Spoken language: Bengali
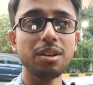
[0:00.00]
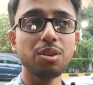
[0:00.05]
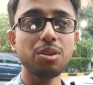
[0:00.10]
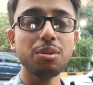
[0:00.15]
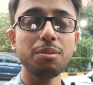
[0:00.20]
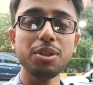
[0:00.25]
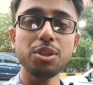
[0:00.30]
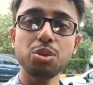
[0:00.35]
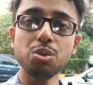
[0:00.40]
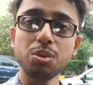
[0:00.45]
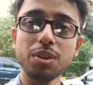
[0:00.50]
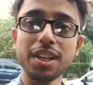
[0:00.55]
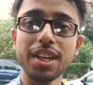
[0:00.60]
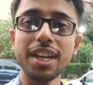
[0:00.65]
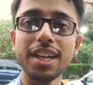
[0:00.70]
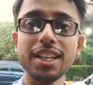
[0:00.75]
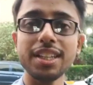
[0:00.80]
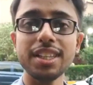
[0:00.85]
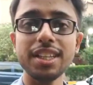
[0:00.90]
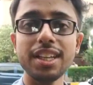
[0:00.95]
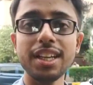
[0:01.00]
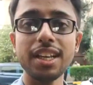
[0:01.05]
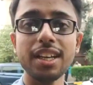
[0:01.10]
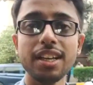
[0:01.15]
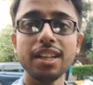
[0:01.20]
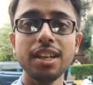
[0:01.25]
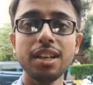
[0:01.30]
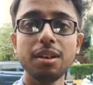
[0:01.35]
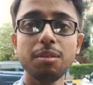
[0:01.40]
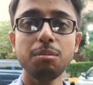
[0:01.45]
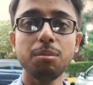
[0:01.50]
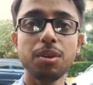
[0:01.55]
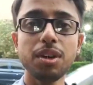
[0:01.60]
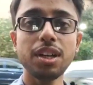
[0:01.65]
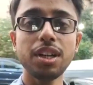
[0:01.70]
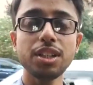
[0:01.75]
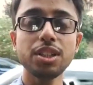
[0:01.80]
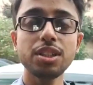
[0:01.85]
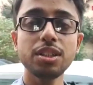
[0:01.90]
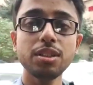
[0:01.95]
খুবই দুঃখের দিনে
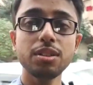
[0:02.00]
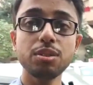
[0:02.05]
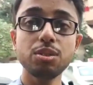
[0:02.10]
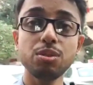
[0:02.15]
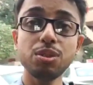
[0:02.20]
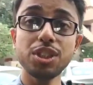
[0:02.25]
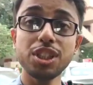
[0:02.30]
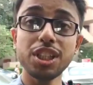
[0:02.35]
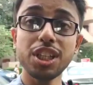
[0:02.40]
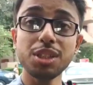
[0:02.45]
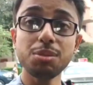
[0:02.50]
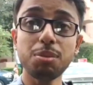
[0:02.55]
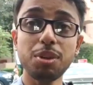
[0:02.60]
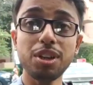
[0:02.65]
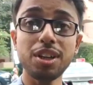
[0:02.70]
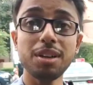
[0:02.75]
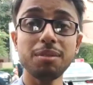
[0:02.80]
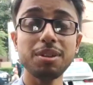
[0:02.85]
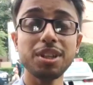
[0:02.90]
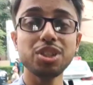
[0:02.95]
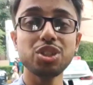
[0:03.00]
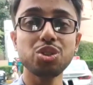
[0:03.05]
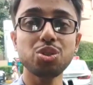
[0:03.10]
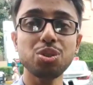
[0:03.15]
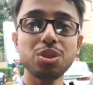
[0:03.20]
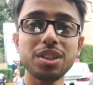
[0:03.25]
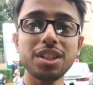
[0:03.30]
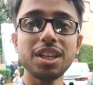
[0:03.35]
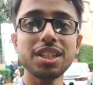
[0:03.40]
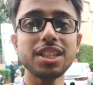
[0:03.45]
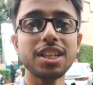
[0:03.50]
তুলসীদাস বলরামকে শ্রদ্ধা